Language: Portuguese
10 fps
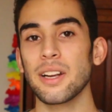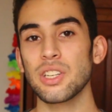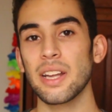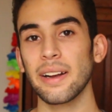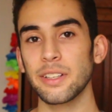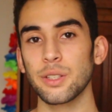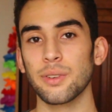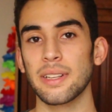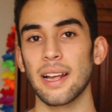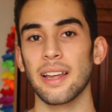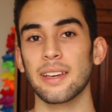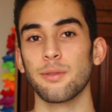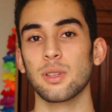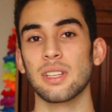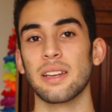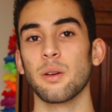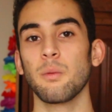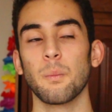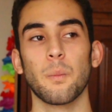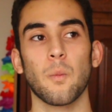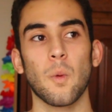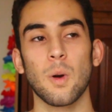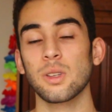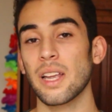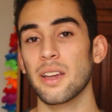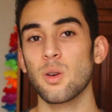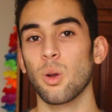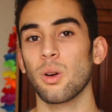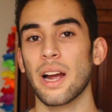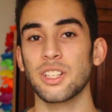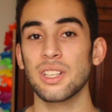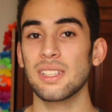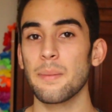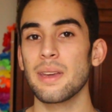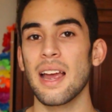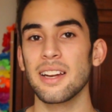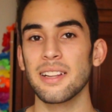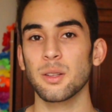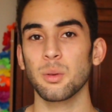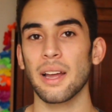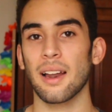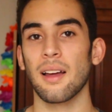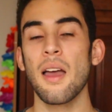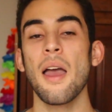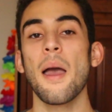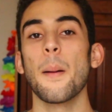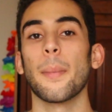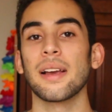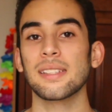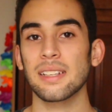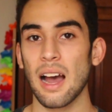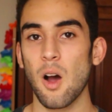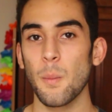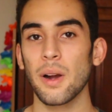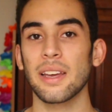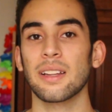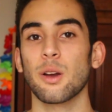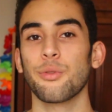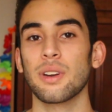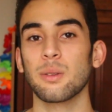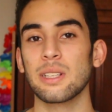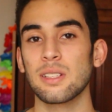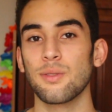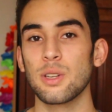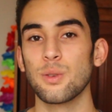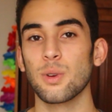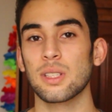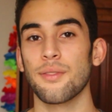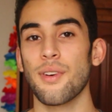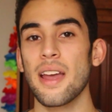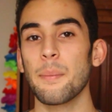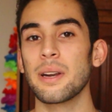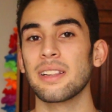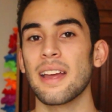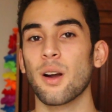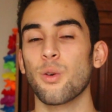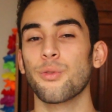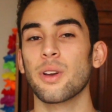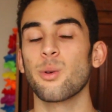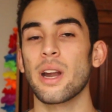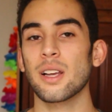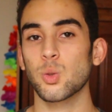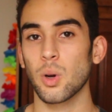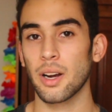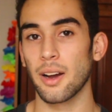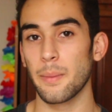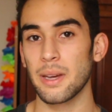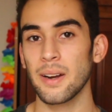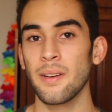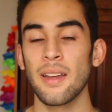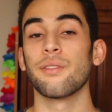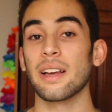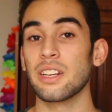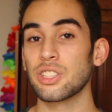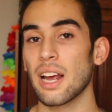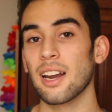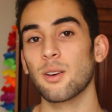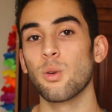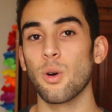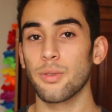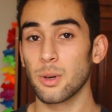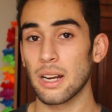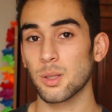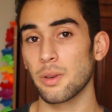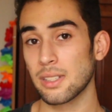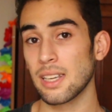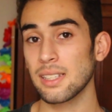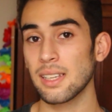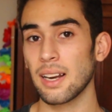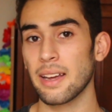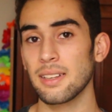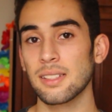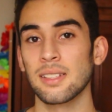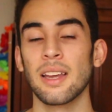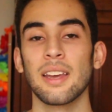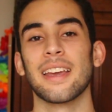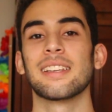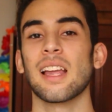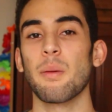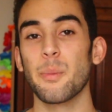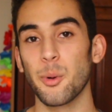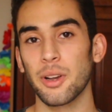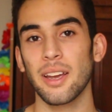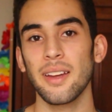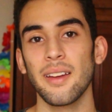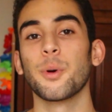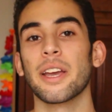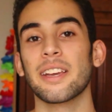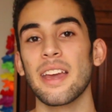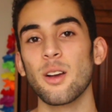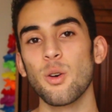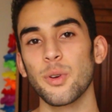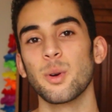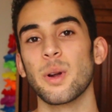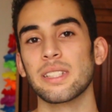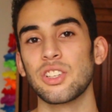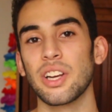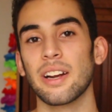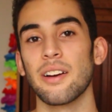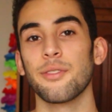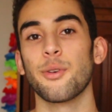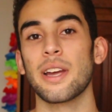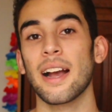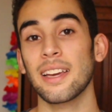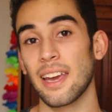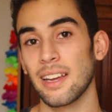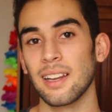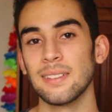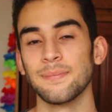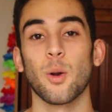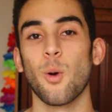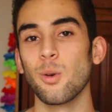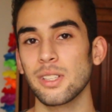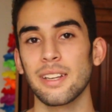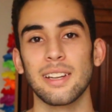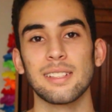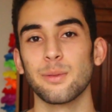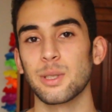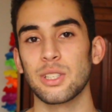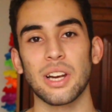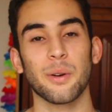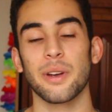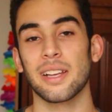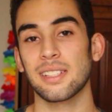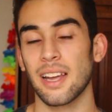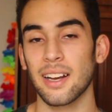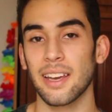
parte negativa dela é que você não consegue colocar XML dentro dela. Mas calma que até o final desse vídeo você vai aprender a configurar a sua câmera, vai deixar ela com configurações excelentes. E sabe por quê? Porque quem configurou essa Gcam foi a Keila, com certeza vocês já conhecem a